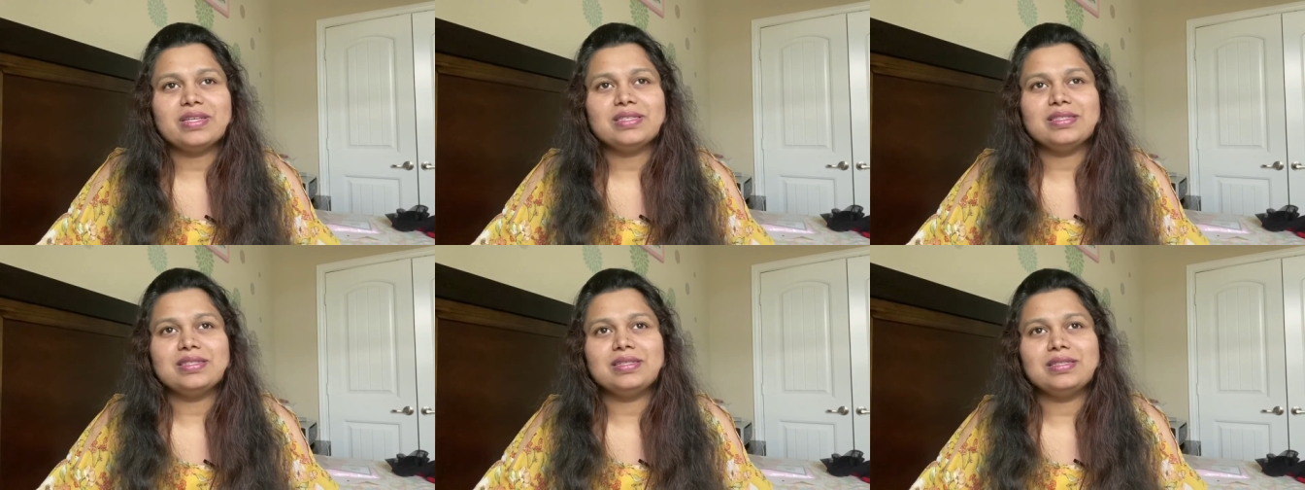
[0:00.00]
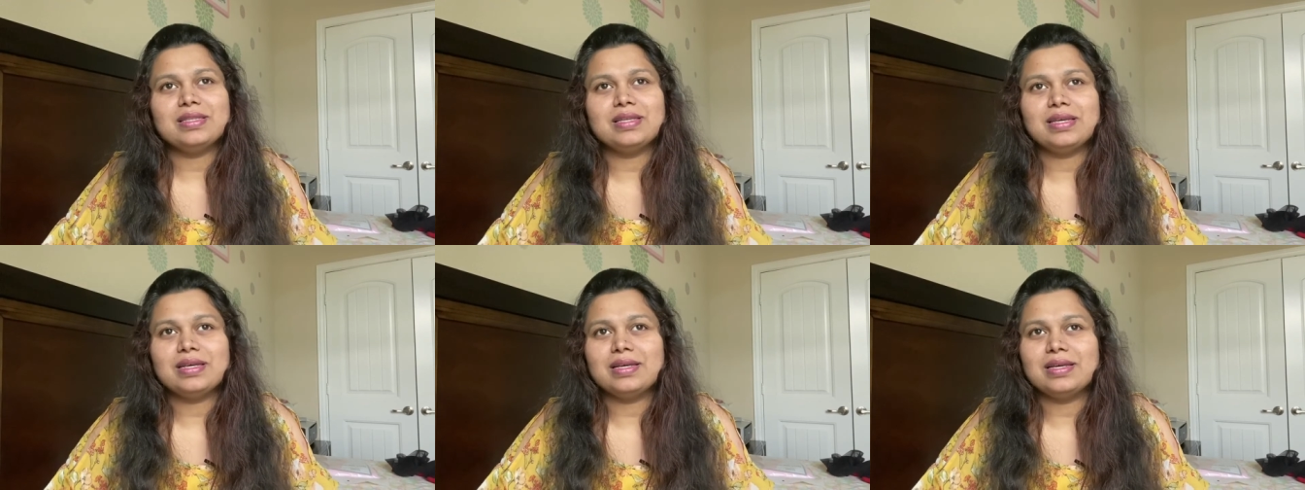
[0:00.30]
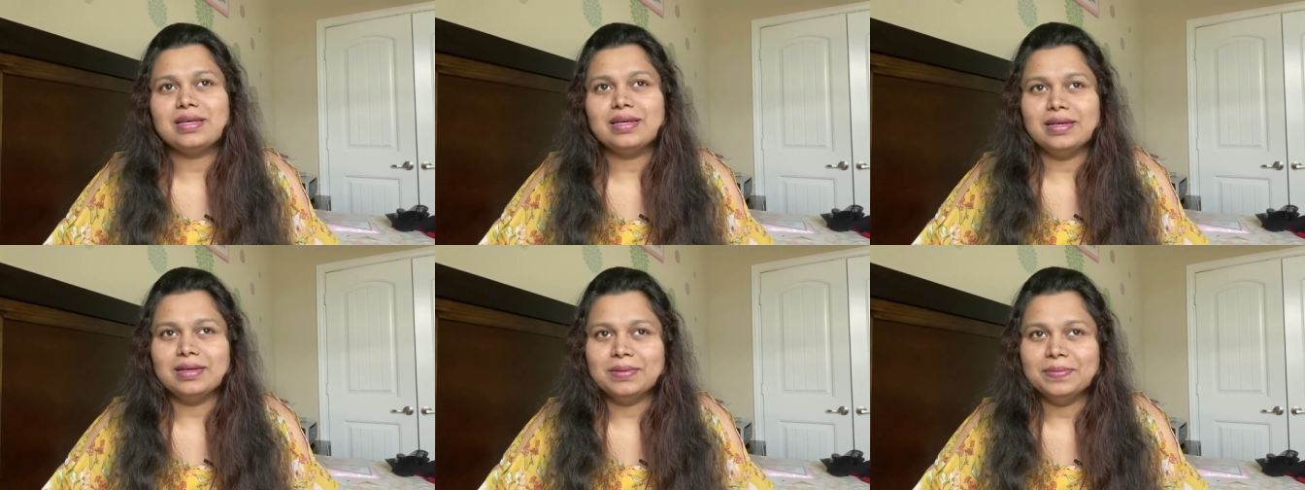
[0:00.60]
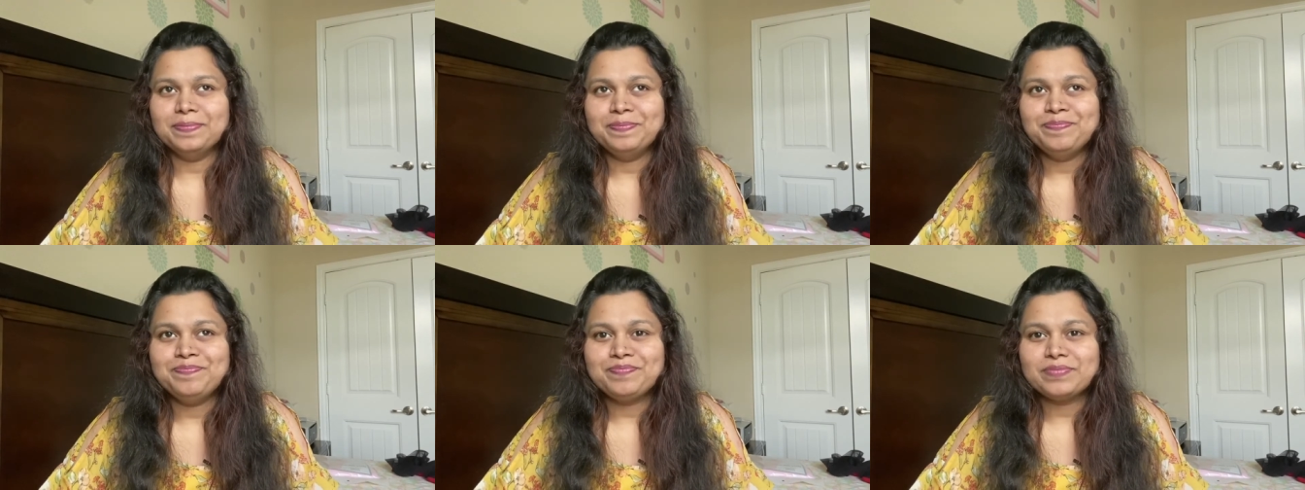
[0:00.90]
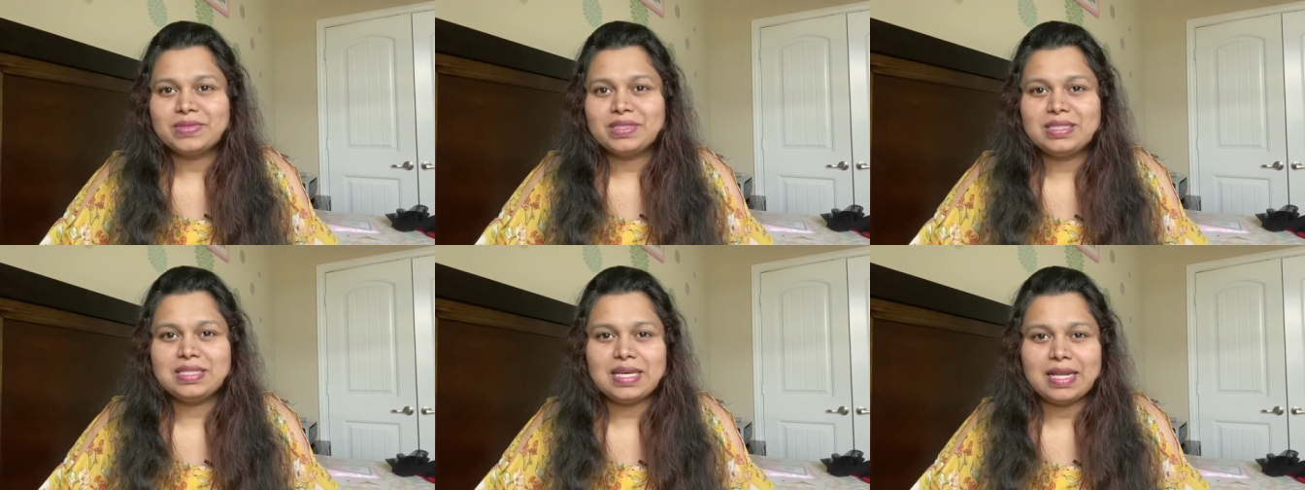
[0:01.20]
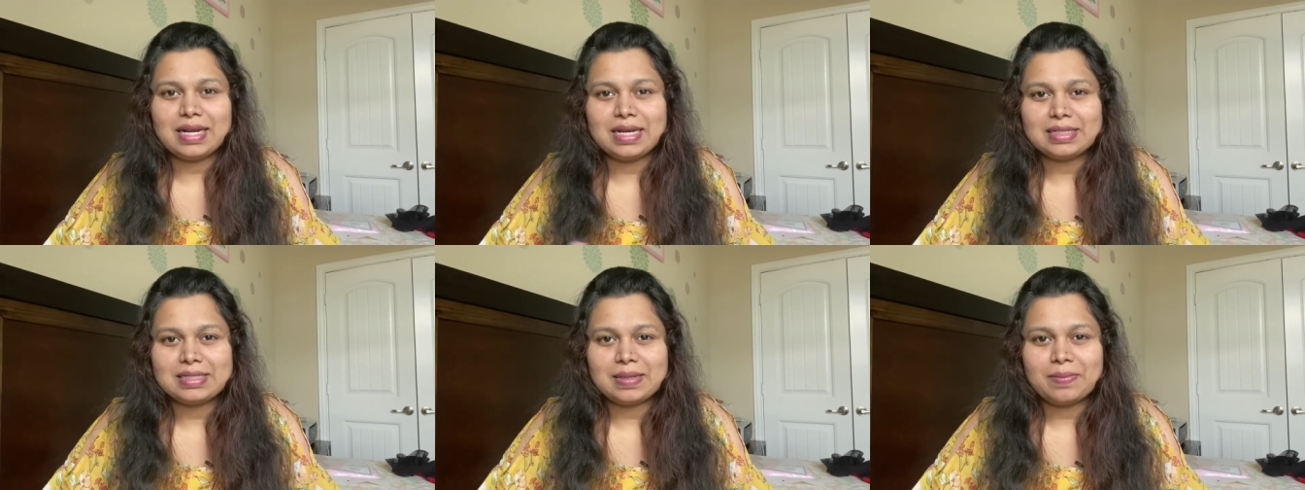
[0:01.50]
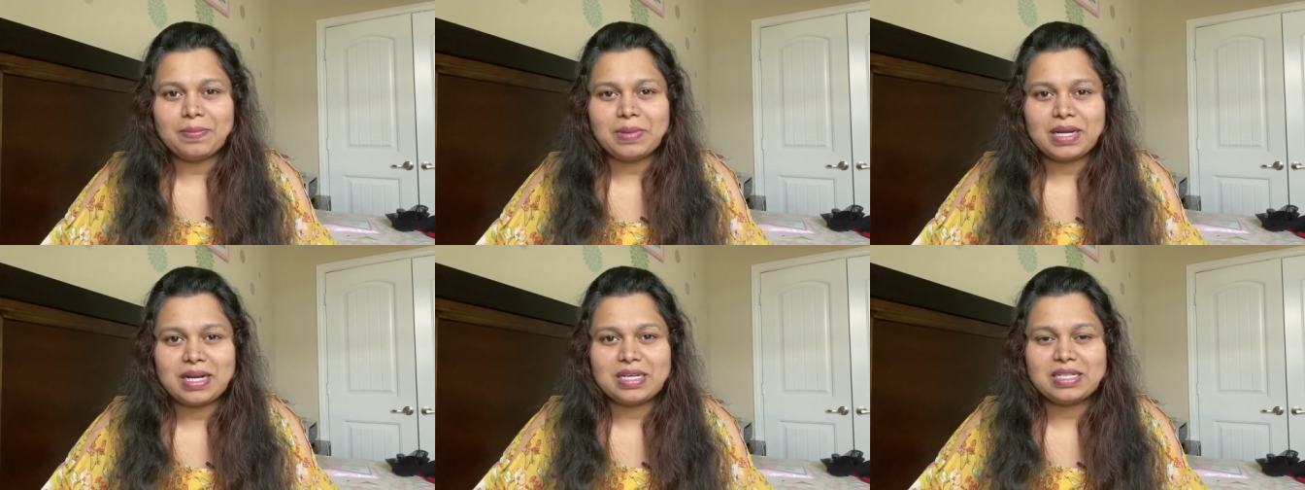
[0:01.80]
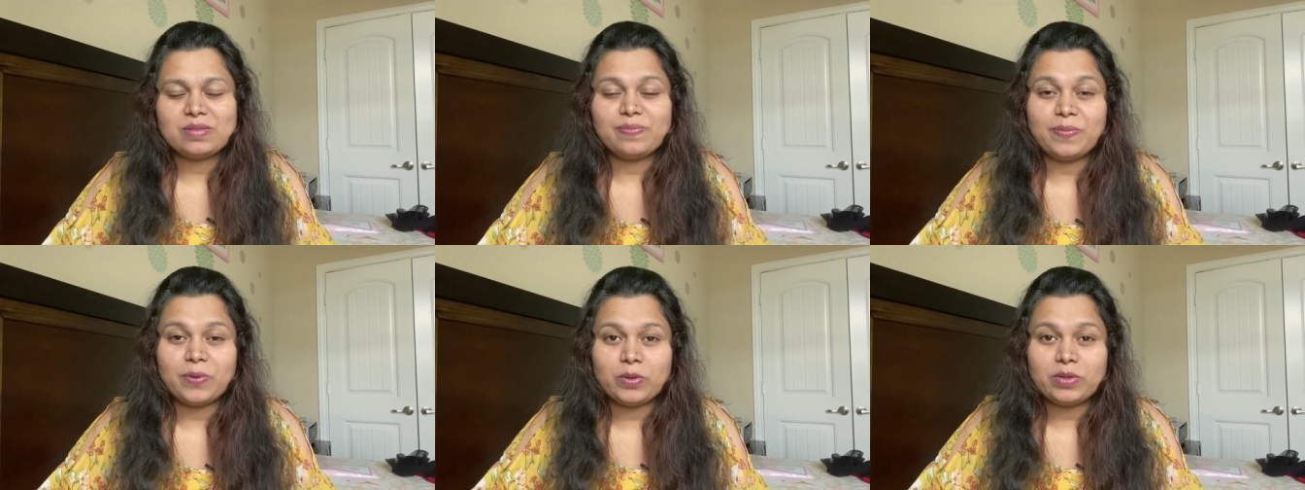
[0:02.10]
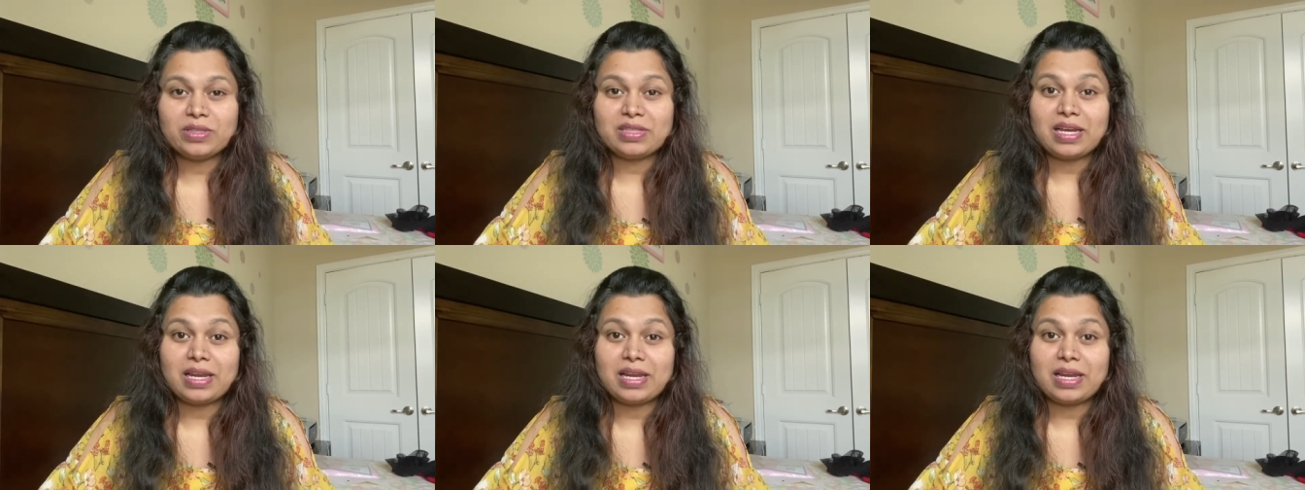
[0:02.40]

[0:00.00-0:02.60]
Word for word: வந்து இந்த ஜீரக சம்பா ரைஸ் போட்டு